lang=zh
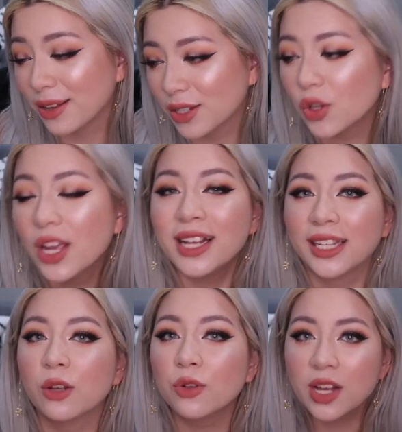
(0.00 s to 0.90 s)
就是
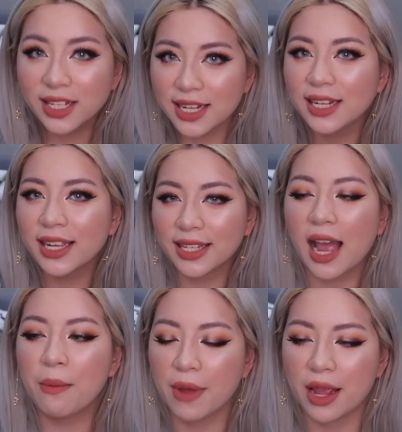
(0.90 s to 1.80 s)
假如说今天
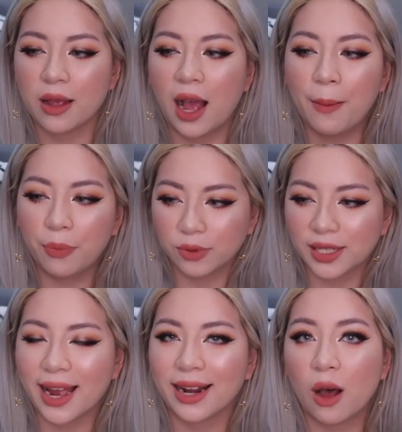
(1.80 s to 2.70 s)
他没他不
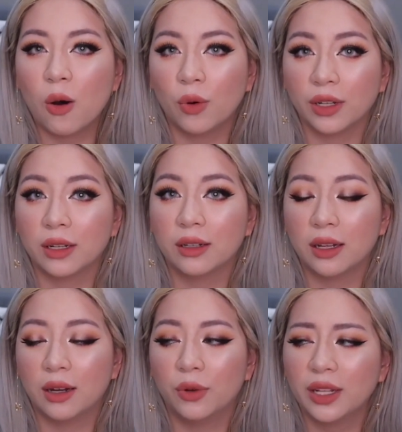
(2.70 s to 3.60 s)
在，然后我
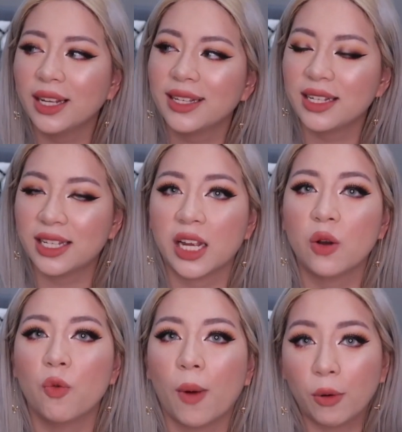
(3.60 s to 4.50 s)
的我应该是一
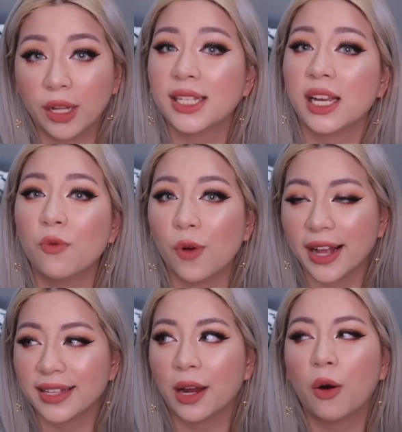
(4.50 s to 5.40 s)
千五吧，我的一千五
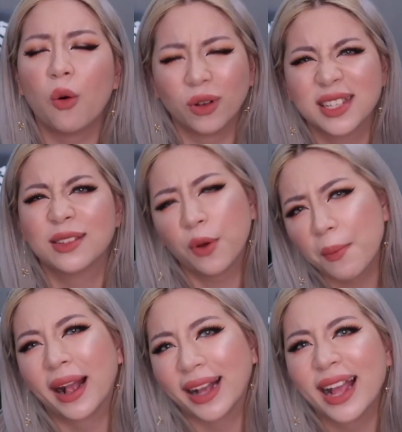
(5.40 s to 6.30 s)
还在的话，我其实会
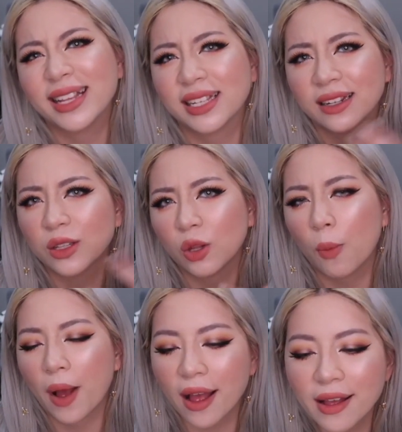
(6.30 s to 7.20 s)
蛮开心的，你懂
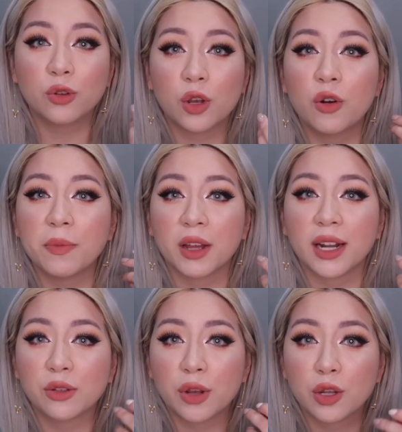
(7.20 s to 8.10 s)
吗？最后一秒
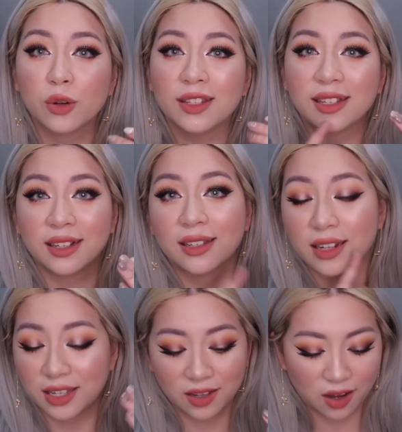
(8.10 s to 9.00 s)
拿出来用了，这个真
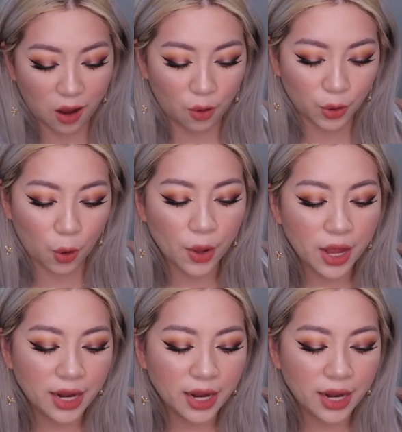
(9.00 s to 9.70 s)
的也是很好用。